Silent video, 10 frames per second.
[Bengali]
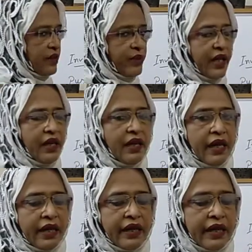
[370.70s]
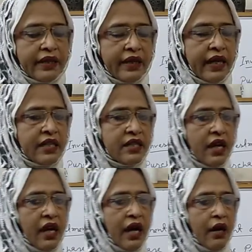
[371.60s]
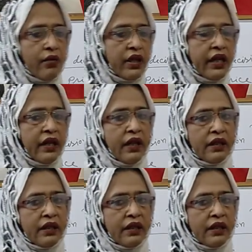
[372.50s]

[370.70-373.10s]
যাবে নেট ক্যাশ আউটলে